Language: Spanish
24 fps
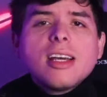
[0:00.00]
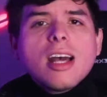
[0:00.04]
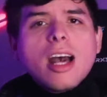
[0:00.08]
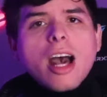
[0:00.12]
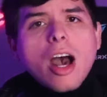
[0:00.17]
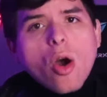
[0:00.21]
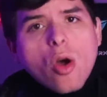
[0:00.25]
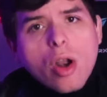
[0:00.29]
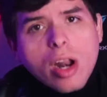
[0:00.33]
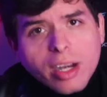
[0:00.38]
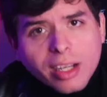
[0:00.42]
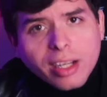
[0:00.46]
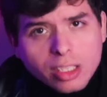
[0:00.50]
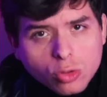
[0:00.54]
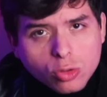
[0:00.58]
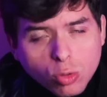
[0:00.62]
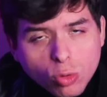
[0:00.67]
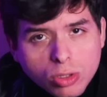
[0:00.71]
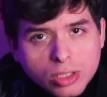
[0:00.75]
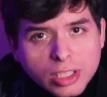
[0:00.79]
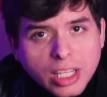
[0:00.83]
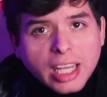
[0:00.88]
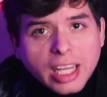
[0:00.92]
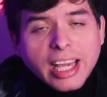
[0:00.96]
Ahora
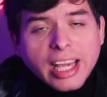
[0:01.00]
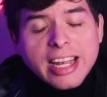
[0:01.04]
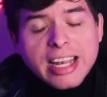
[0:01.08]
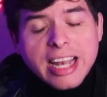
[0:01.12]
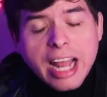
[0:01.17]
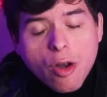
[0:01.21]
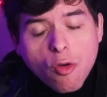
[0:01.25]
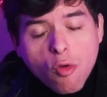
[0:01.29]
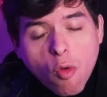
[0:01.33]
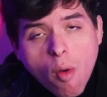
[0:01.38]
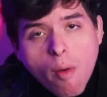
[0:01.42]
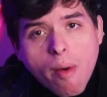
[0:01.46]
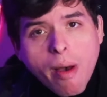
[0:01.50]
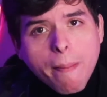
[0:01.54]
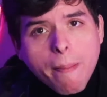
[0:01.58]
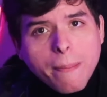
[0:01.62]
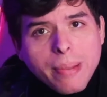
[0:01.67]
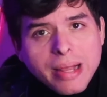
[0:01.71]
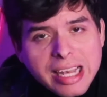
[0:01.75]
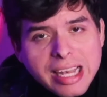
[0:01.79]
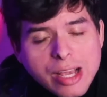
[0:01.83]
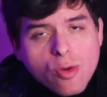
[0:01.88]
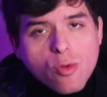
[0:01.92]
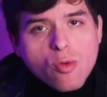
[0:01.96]
resulta que en la nueva
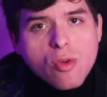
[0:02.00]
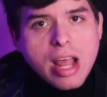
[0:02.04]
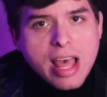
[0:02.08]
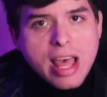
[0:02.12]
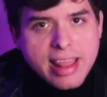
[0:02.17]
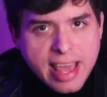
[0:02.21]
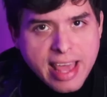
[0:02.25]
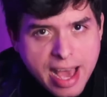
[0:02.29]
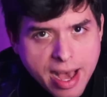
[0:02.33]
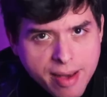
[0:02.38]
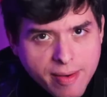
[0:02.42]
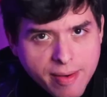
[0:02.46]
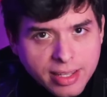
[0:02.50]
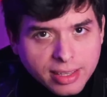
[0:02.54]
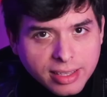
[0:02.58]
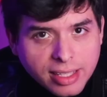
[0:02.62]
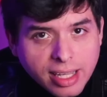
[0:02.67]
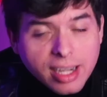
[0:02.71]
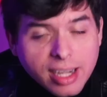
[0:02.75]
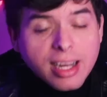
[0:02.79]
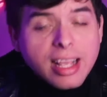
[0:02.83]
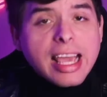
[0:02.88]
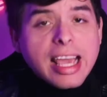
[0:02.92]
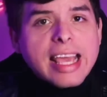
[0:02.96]
película de
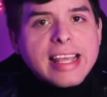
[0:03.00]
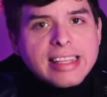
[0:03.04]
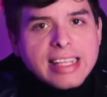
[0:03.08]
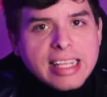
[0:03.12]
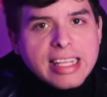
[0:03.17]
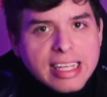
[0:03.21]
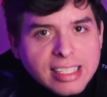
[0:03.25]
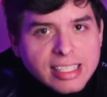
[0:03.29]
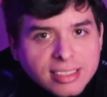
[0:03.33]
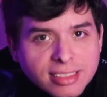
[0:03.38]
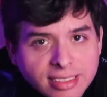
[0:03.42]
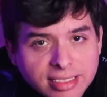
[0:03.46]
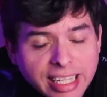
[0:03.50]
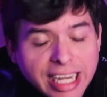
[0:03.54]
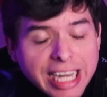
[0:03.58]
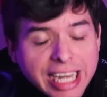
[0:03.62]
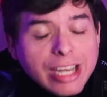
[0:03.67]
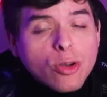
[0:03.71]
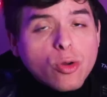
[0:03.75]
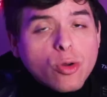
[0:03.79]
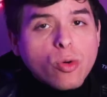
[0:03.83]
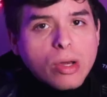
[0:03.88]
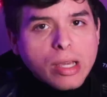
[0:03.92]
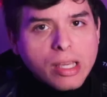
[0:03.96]
Avatar, en el
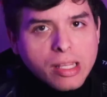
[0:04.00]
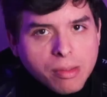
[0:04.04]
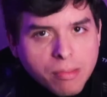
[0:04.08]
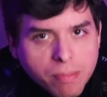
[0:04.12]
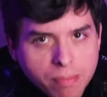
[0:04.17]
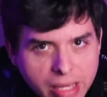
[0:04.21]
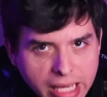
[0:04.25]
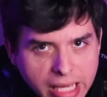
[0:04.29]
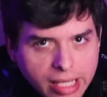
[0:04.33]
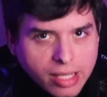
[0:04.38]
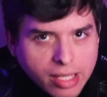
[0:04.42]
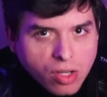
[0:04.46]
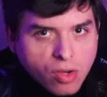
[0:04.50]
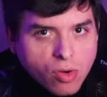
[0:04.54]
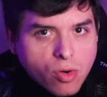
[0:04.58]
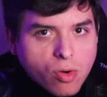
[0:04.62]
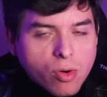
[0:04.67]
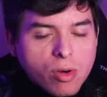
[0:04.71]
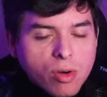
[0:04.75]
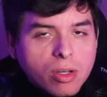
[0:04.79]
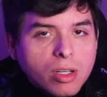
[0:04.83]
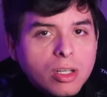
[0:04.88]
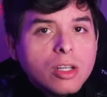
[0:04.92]
estreno en México,